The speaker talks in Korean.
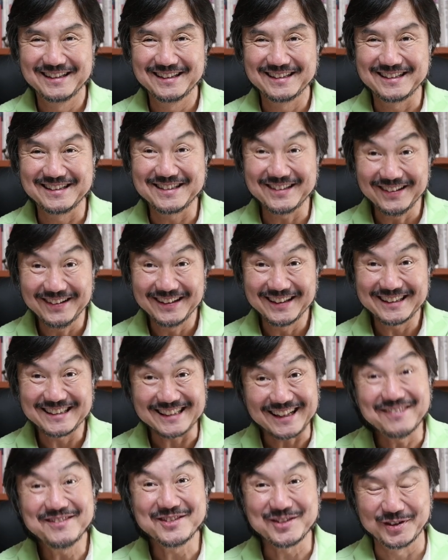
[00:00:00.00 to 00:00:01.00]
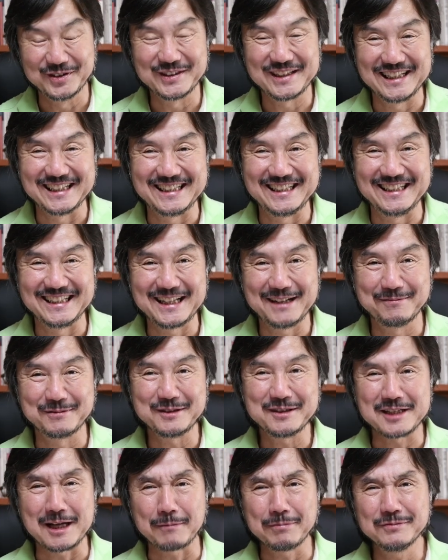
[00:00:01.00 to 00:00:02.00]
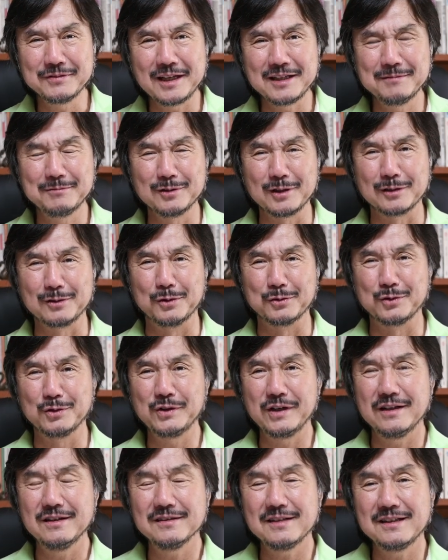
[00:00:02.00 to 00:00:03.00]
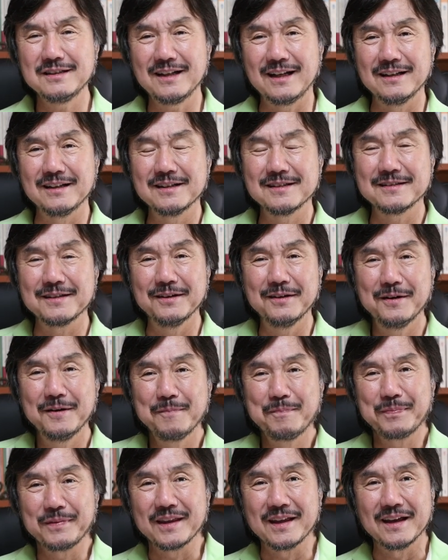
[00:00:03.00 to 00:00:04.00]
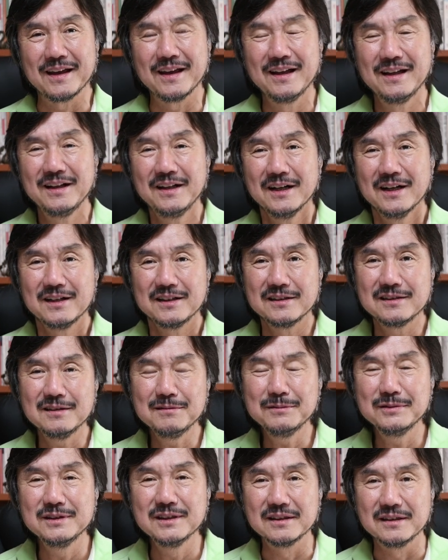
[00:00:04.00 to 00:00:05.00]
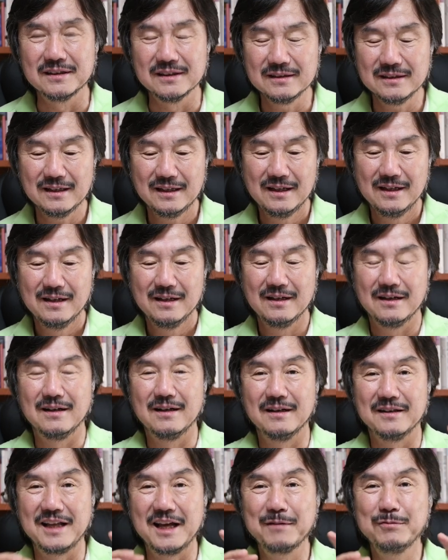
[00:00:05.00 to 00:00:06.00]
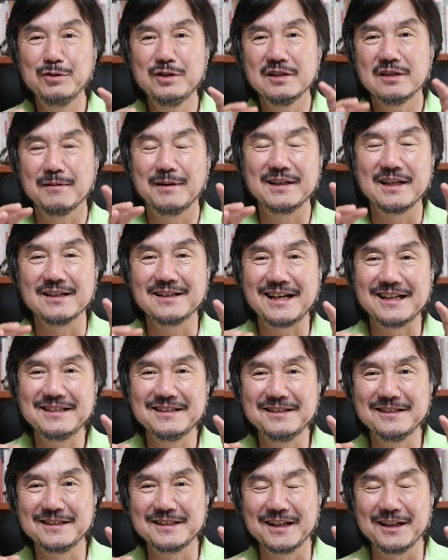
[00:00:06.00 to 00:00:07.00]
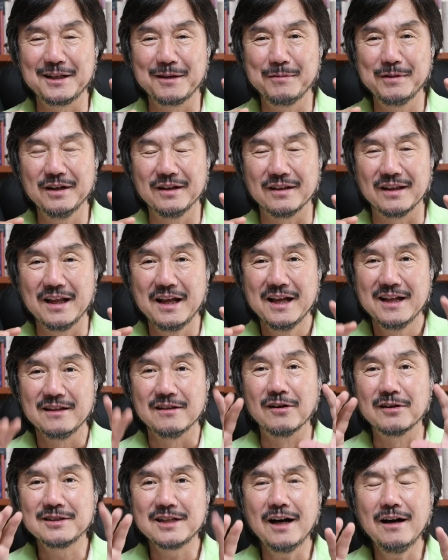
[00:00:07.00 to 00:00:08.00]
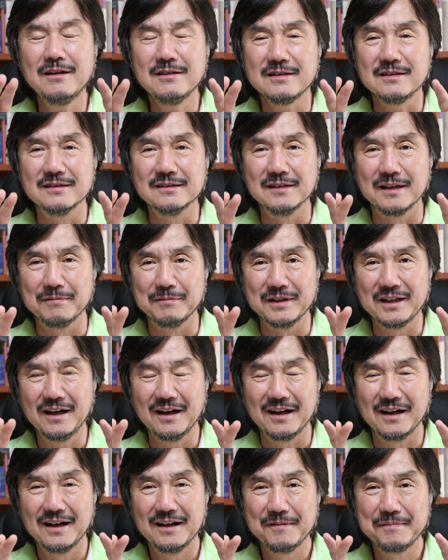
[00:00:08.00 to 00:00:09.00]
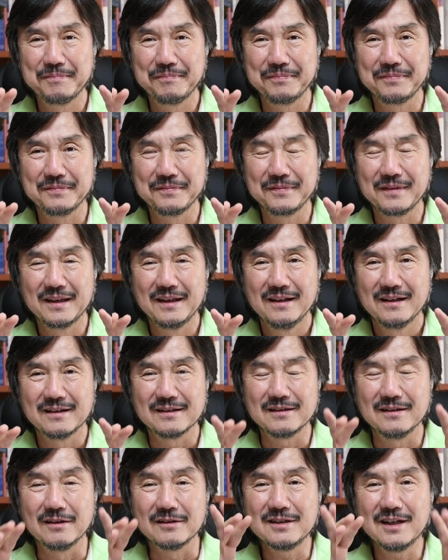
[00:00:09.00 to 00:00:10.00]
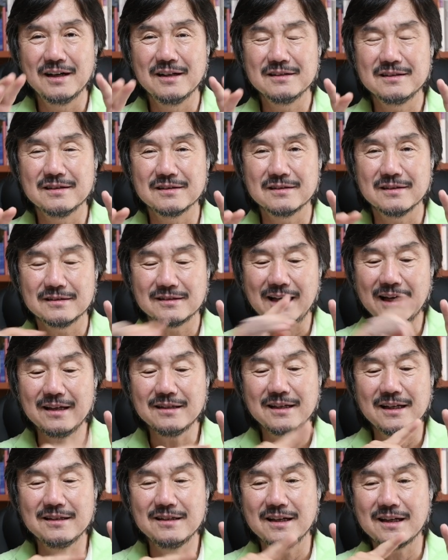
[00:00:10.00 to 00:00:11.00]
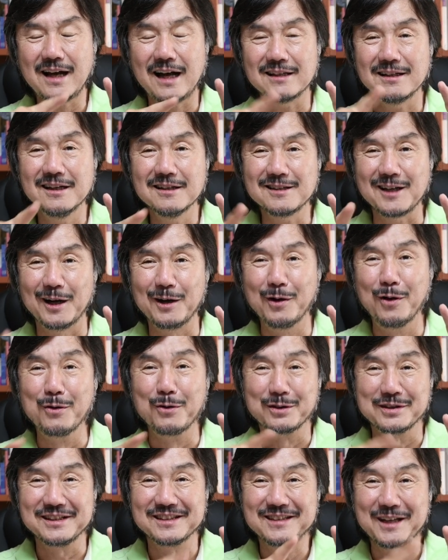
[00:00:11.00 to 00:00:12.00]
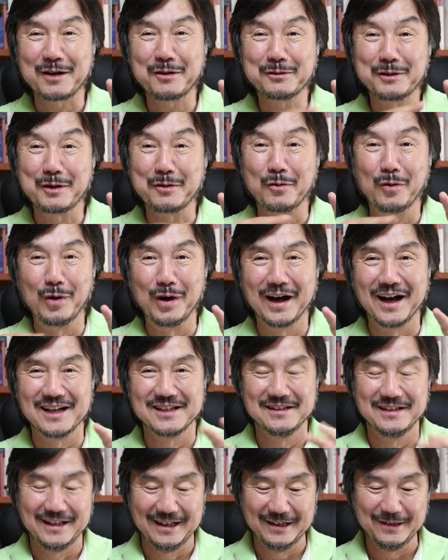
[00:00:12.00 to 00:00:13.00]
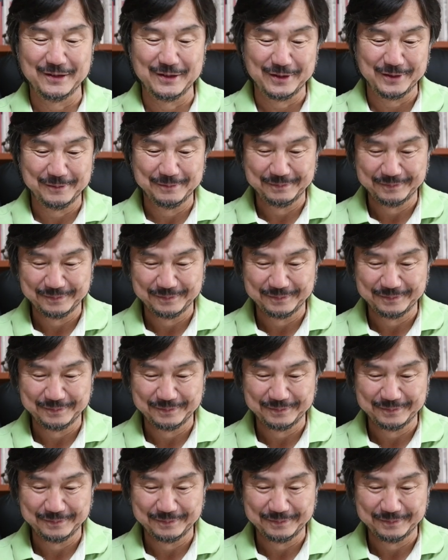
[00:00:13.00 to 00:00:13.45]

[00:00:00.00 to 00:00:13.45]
그죠? 참 좋은 사진이다. 무슨 작품 사진보다 더 좋은 게 이런 사진 아니겠어요? 네. 여성분들은 어, 네 분이서 만약에 사진을 찍게 되면 넉 장을 찍는 됩니다. 그래서 넉 장을 찍어서 자기 사진이 가장 잘 나온 것을 따로따로 골라가신대요.